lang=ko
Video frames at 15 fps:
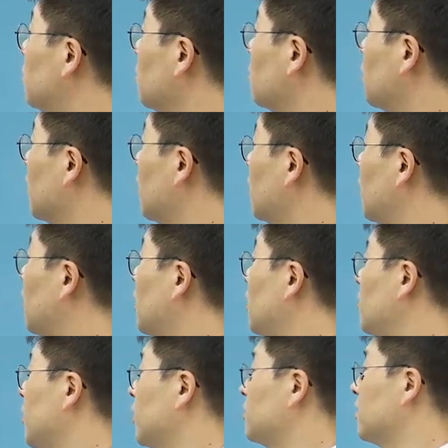올해
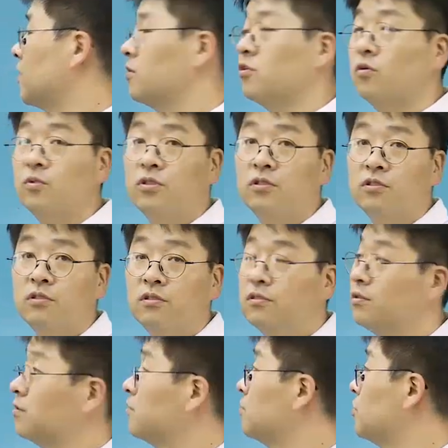발생한 서비스는
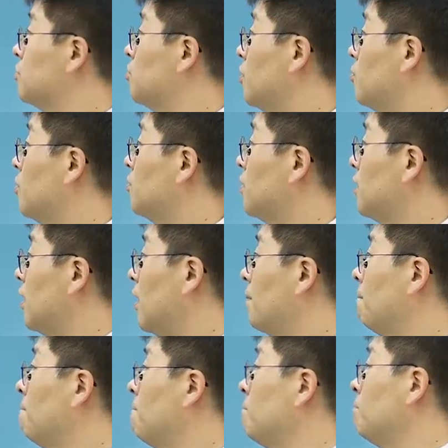지디피에 포함된다.
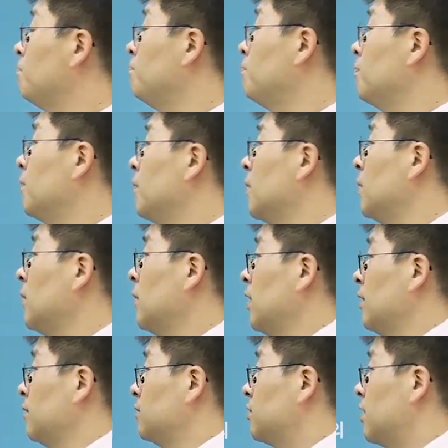
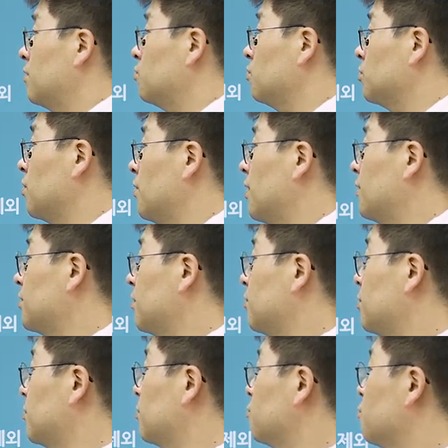최종제와
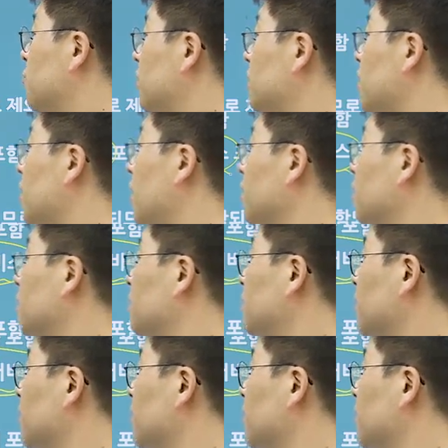서비스, 중간재 가격,